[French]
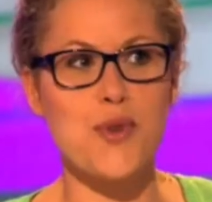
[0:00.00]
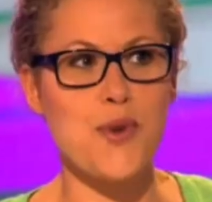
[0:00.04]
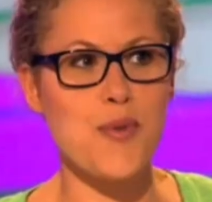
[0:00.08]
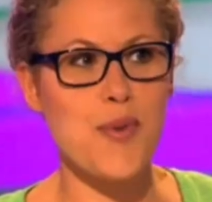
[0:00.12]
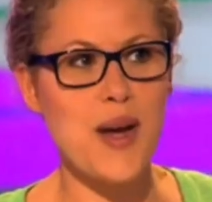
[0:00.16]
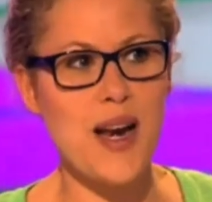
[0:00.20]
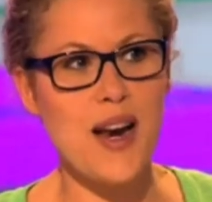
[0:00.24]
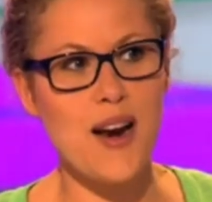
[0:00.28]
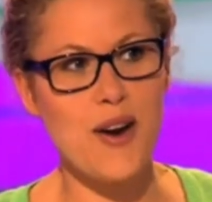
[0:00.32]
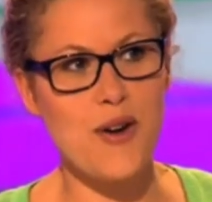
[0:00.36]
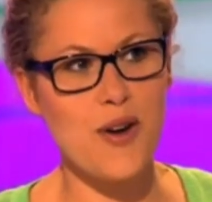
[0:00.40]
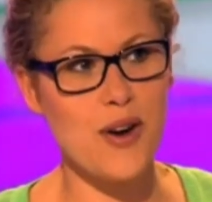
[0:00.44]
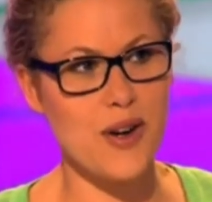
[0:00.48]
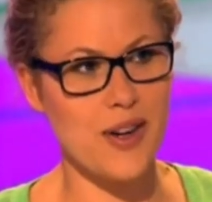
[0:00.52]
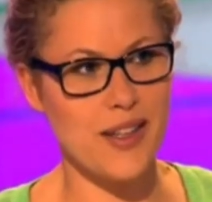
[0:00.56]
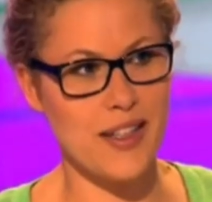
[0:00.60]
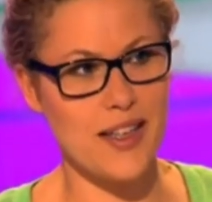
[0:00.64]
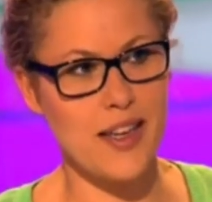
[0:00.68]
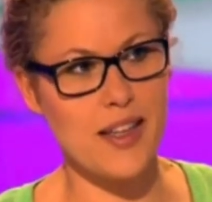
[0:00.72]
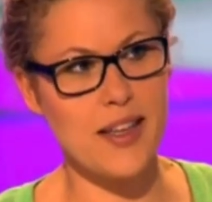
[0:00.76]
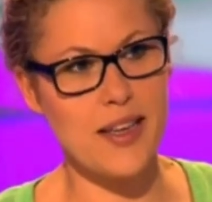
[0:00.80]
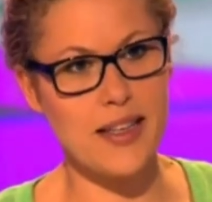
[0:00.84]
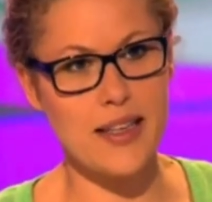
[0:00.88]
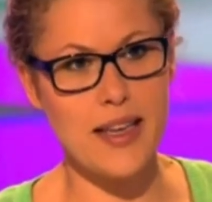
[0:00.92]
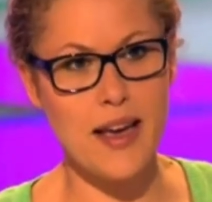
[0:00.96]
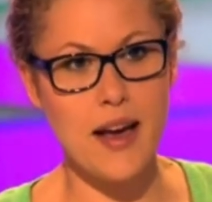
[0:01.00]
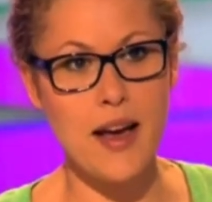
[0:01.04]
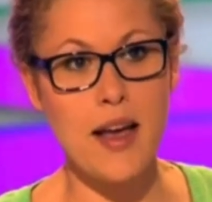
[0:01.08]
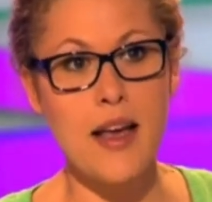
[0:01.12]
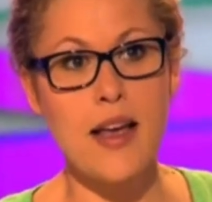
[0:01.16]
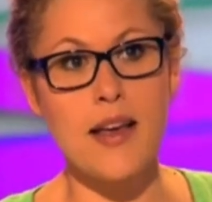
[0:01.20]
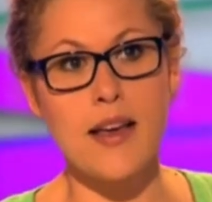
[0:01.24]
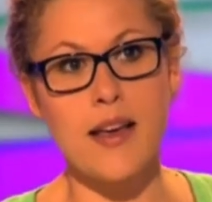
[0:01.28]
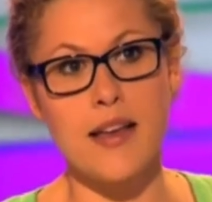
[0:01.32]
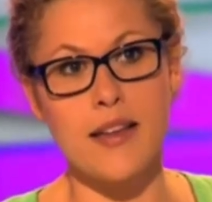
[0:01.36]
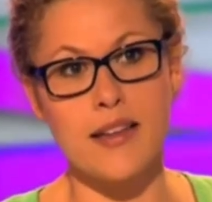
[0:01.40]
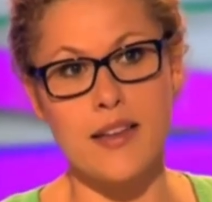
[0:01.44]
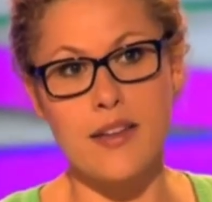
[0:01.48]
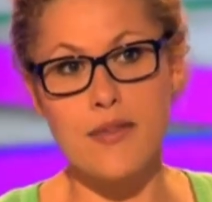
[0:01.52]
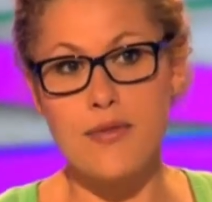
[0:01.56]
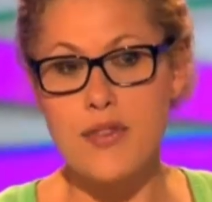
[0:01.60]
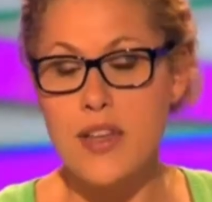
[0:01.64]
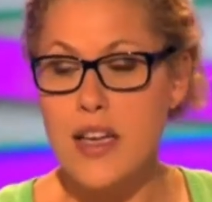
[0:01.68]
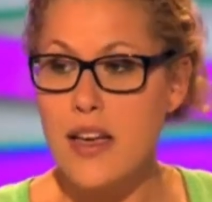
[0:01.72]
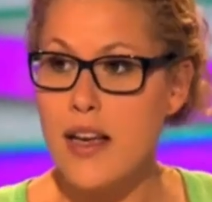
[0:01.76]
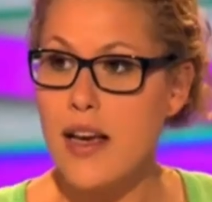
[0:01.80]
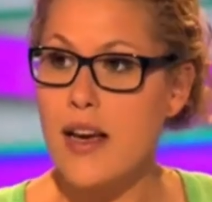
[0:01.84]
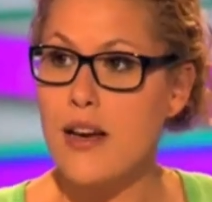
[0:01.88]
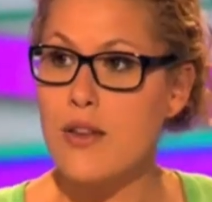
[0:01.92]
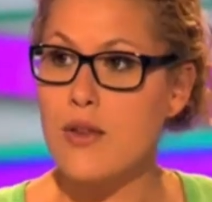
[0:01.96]
de mal à le reconnaître. Il y a des
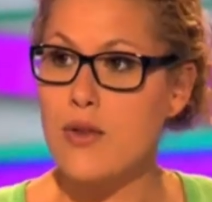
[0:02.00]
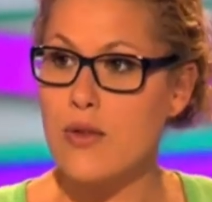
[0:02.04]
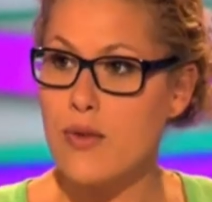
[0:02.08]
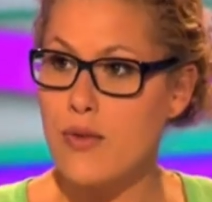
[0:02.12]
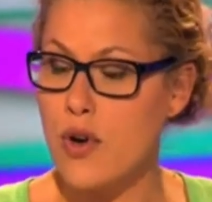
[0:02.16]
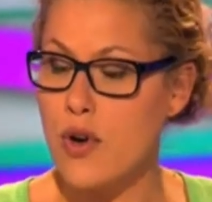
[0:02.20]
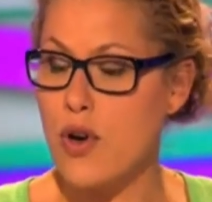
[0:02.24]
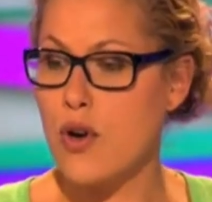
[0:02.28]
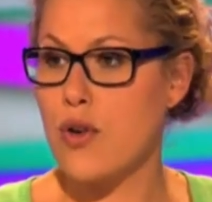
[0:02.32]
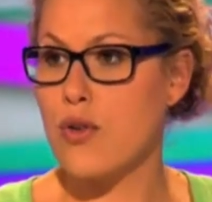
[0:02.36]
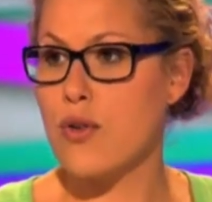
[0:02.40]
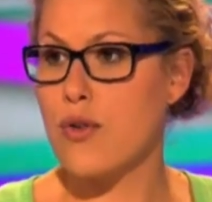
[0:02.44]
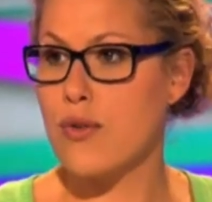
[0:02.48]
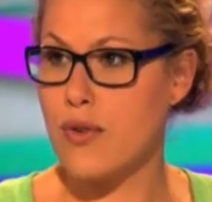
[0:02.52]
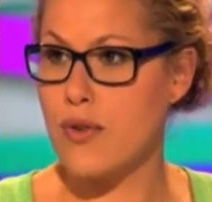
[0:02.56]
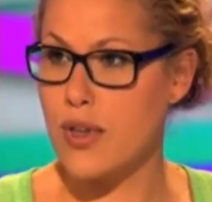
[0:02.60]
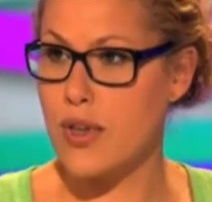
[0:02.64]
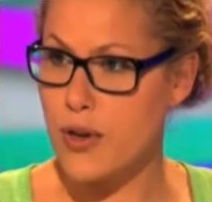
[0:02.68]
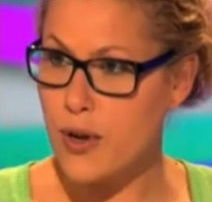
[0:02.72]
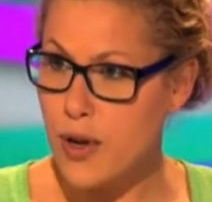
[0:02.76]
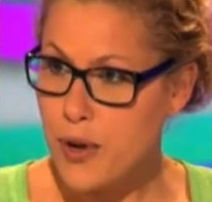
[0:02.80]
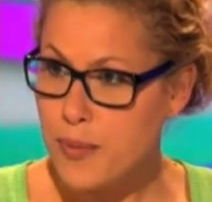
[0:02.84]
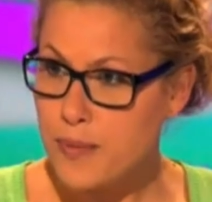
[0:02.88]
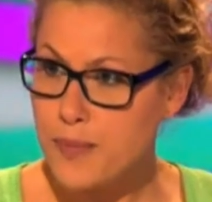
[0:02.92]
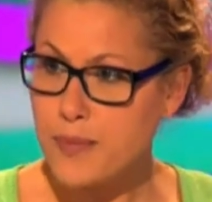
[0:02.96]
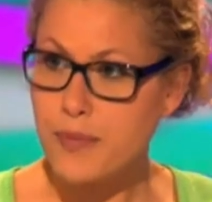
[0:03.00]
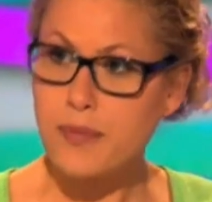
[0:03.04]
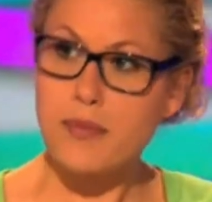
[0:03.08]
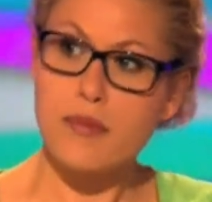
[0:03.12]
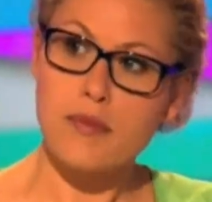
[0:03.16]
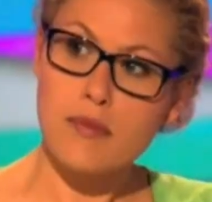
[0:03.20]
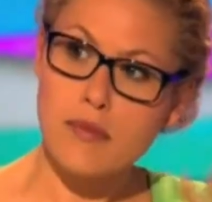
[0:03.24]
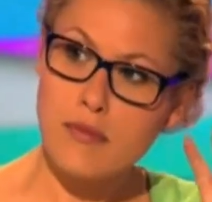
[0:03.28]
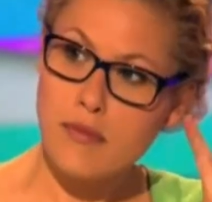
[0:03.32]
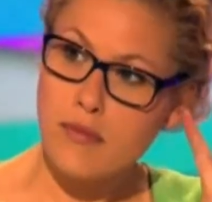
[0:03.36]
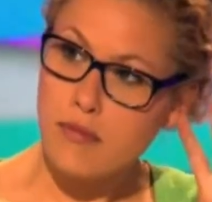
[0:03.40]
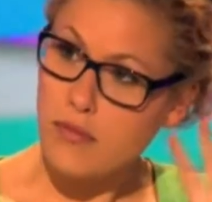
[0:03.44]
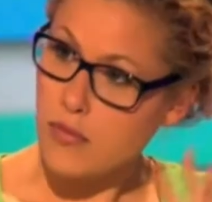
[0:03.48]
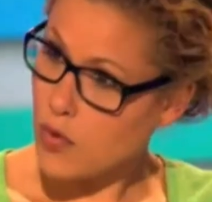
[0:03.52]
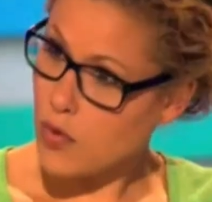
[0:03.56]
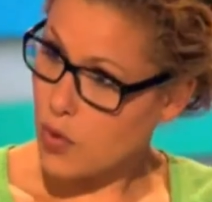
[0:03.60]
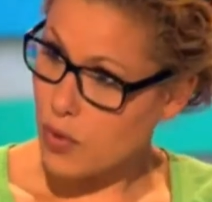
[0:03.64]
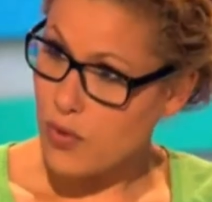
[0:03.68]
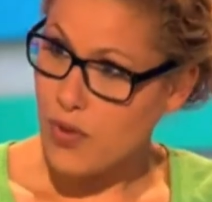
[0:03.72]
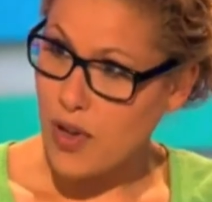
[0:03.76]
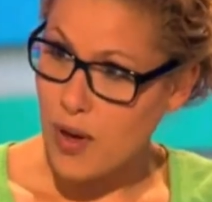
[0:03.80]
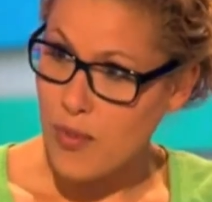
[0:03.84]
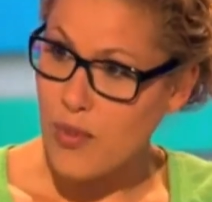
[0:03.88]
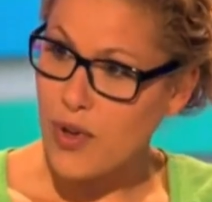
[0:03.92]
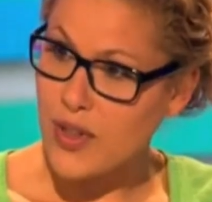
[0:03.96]
filières de vol de vélos
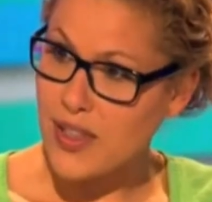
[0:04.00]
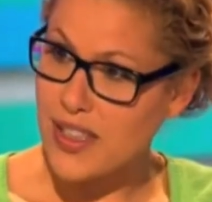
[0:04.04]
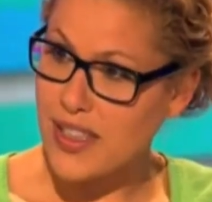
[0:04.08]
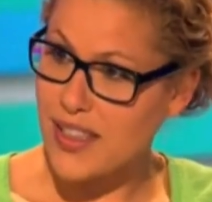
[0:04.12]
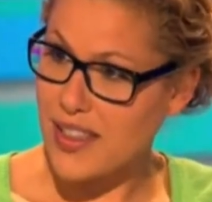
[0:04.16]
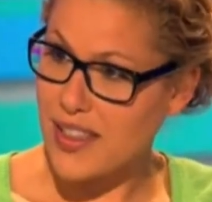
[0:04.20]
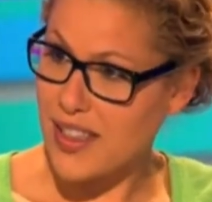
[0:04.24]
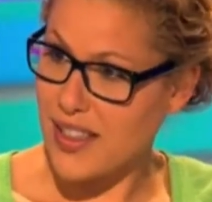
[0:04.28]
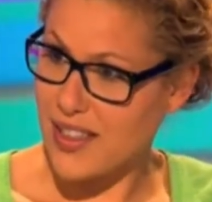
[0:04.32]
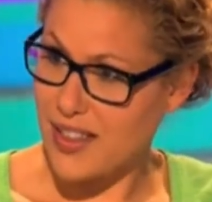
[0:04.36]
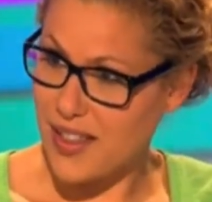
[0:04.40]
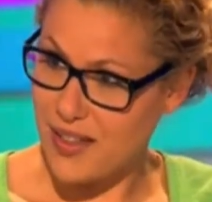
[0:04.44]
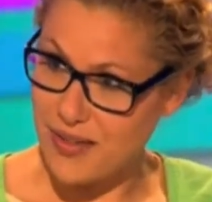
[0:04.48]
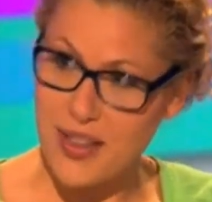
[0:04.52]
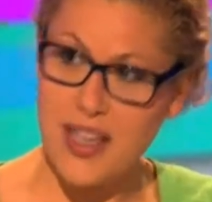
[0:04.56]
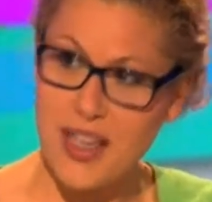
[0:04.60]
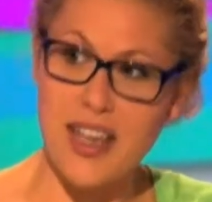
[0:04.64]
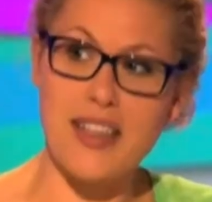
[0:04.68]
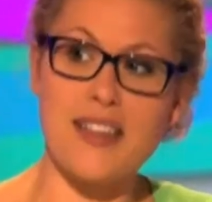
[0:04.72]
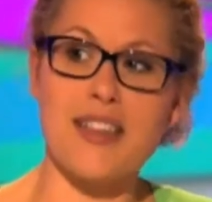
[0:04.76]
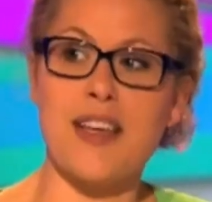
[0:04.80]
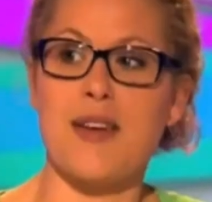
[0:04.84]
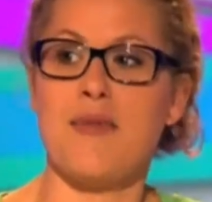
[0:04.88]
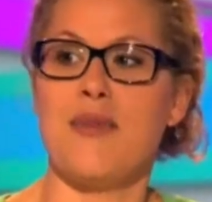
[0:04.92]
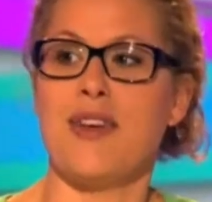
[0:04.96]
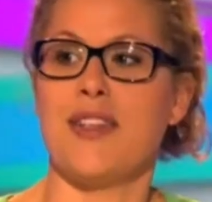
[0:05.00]
donc vraiment des, filières très